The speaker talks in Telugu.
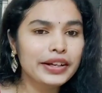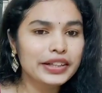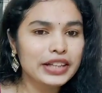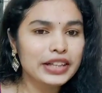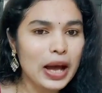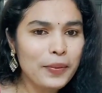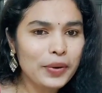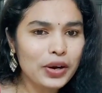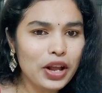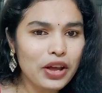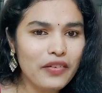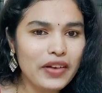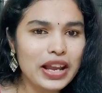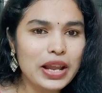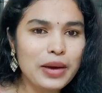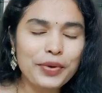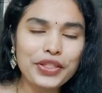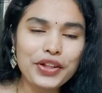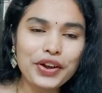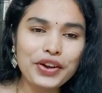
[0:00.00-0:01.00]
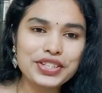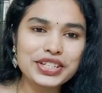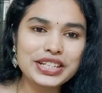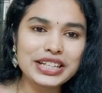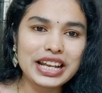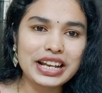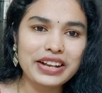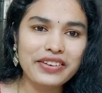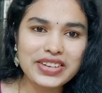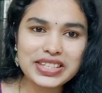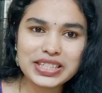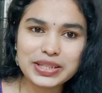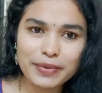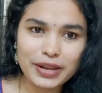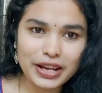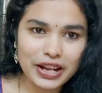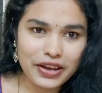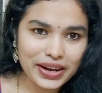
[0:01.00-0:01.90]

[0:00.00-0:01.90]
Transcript: టాపిక్లోకి వెళ్ళే ముందు ఒక చిన్న రిక్వెస్ట్ మీరు